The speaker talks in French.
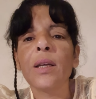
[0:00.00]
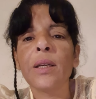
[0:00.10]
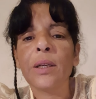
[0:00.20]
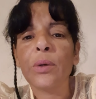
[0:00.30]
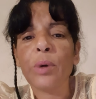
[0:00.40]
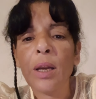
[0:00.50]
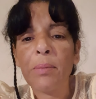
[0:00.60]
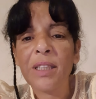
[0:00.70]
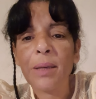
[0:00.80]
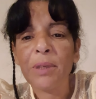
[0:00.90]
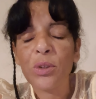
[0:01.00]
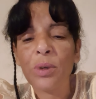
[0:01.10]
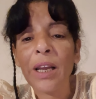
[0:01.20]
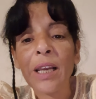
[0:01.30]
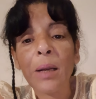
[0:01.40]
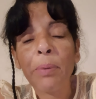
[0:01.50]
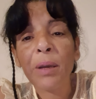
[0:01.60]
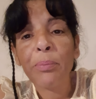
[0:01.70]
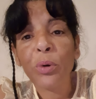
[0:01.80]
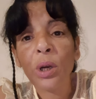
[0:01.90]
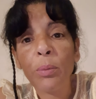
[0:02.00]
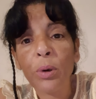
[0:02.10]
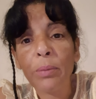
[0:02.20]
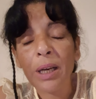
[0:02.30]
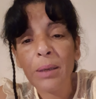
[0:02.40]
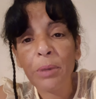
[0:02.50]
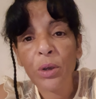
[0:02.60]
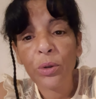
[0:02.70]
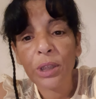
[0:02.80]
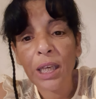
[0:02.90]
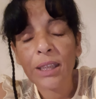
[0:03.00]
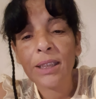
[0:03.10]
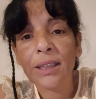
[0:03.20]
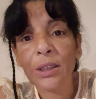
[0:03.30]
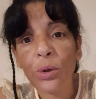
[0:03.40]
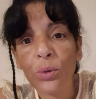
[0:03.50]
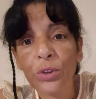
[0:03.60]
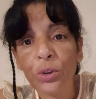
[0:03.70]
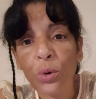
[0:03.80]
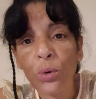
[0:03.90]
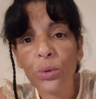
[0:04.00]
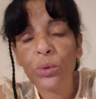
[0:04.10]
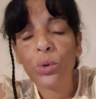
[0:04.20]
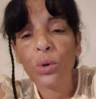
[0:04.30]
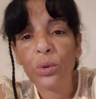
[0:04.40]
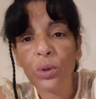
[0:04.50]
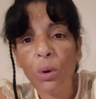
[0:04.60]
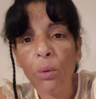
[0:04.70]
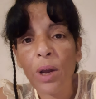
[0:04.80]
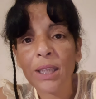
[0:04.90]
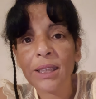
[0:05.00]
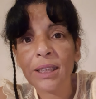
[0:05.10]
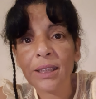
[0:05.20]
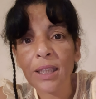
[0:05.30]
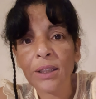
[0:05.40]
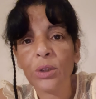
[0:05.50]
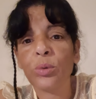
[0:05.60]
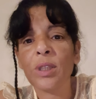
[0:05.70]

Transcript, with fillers: Euh, voilà mes amis, celui-là qui est prêt pour l'abonnement et mes contacts 00 33 7